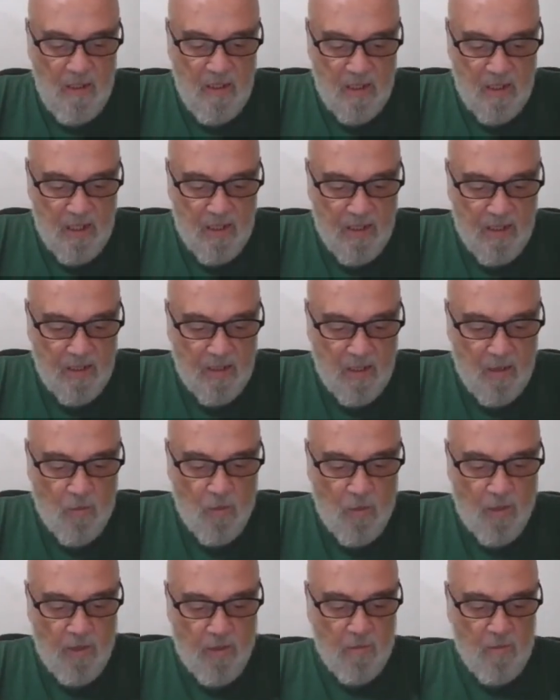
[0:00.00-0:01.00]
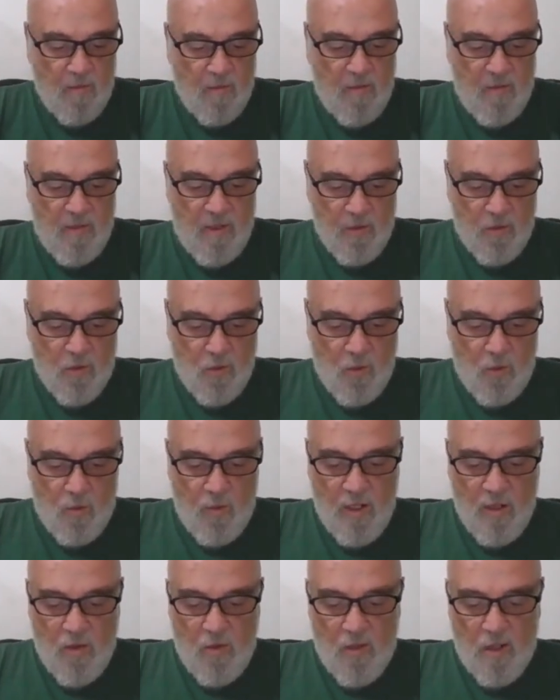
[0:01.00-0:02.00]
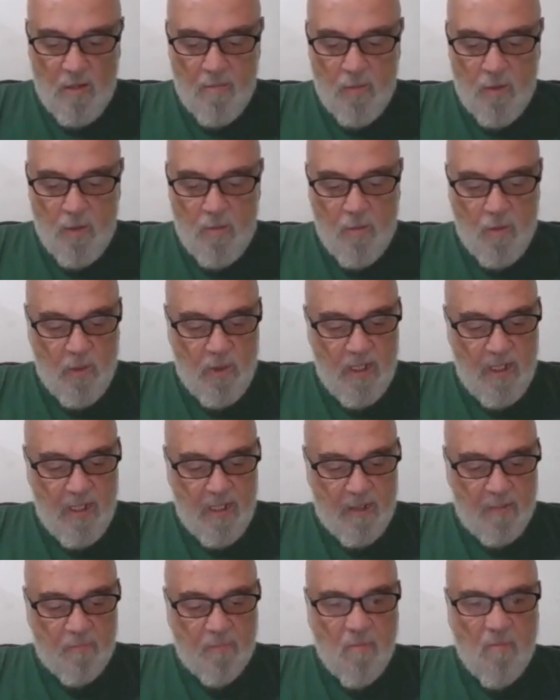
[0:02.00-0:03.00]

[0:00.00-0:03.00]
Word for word: ya está bueno. ¿Qué son los cuidados que podemos tener?